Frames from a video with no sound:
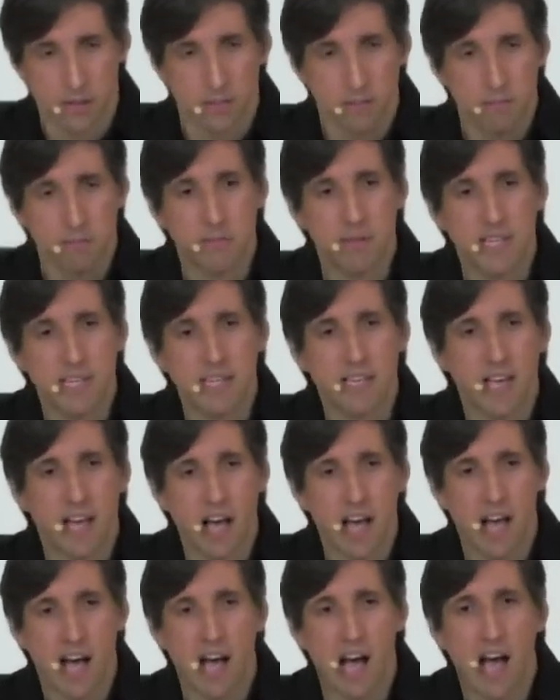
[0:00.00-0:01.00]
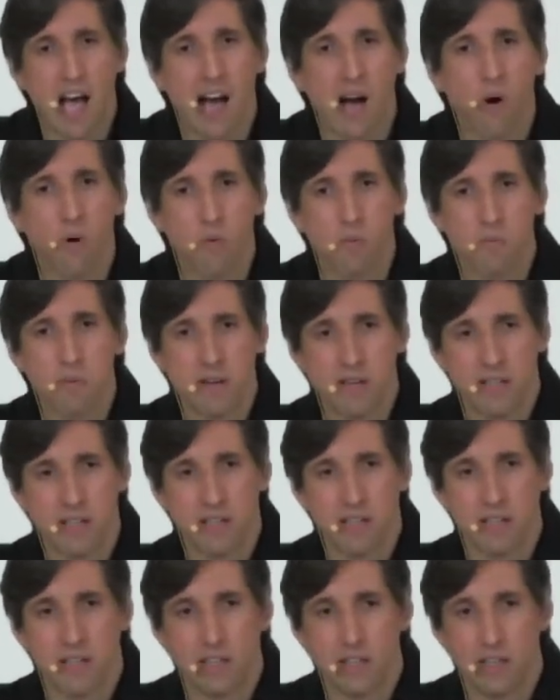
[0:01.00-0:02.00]
Minha alma,
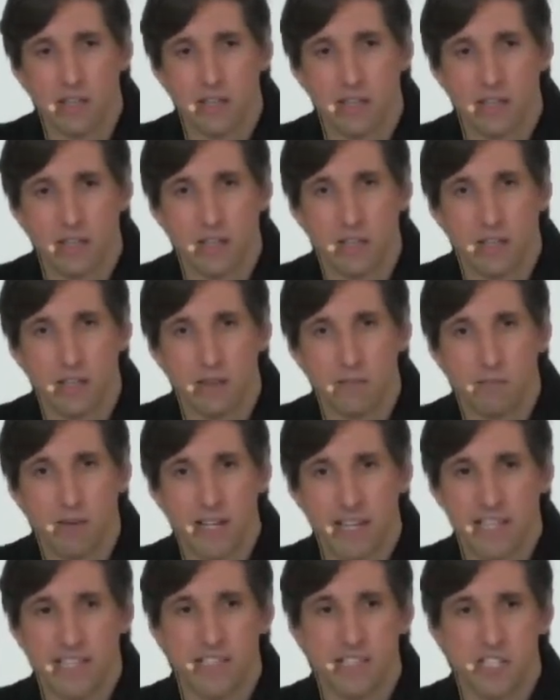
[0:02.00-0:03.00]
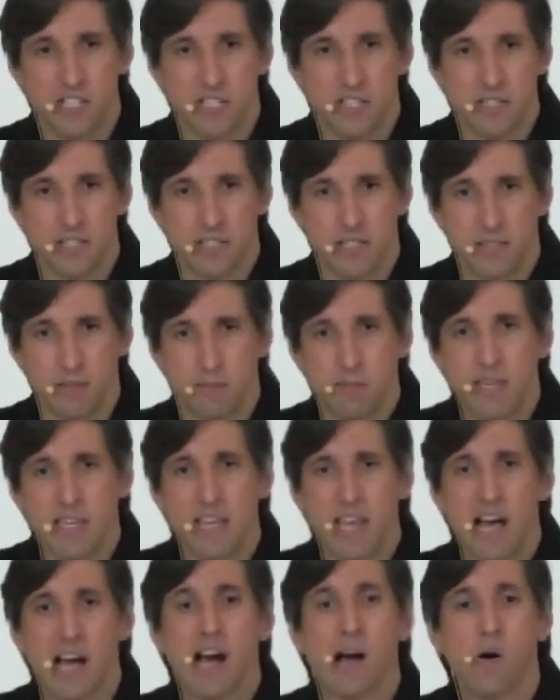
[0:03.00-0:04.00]
Maria disse,
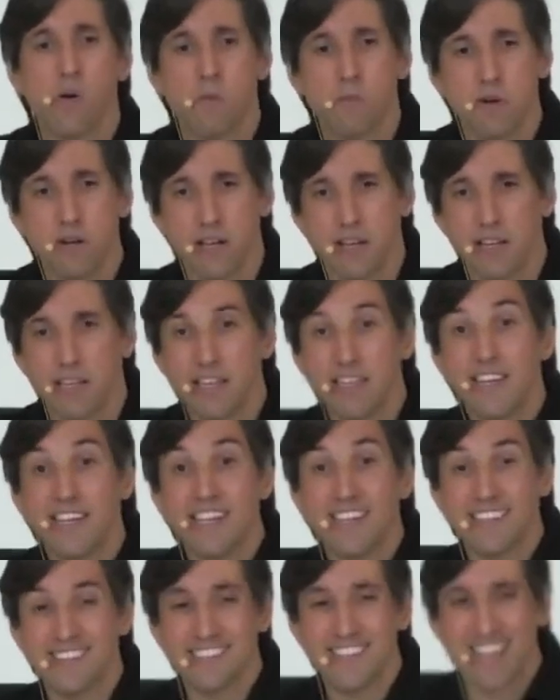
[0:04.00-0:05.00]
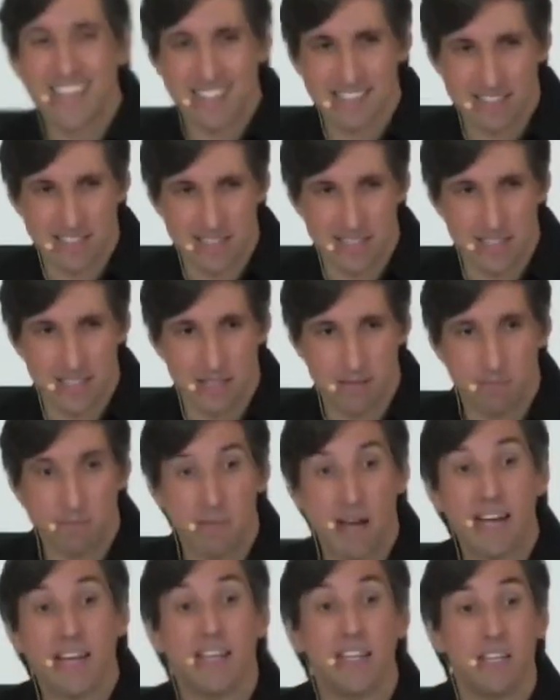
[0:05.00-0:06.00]
minha alma engrandece.
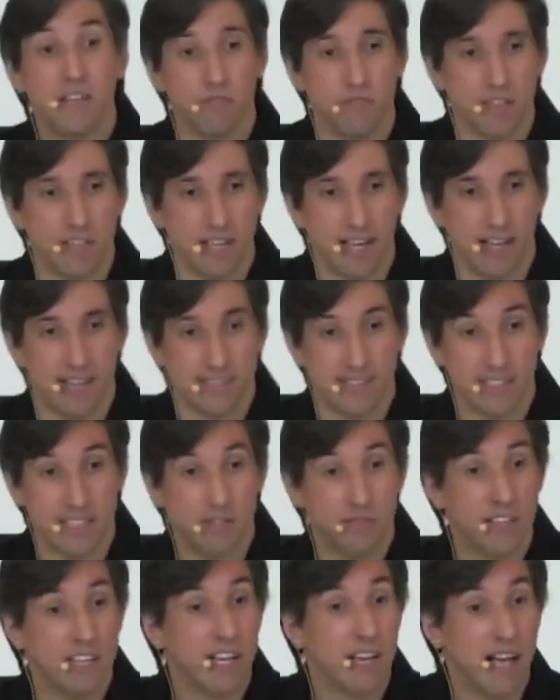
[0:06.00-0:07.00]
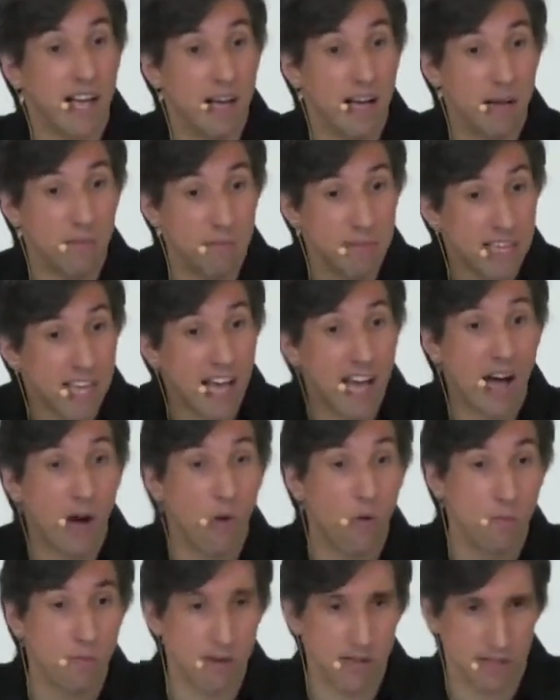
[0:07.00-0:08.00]
Magnificar significa minha
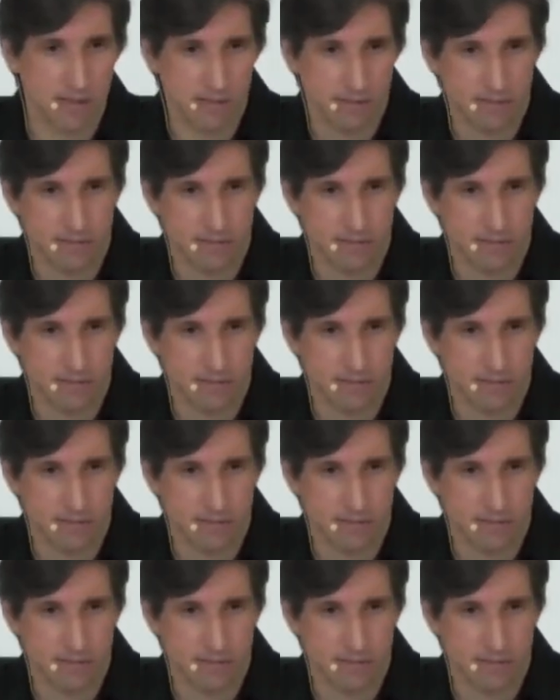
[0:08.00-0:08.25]
alma.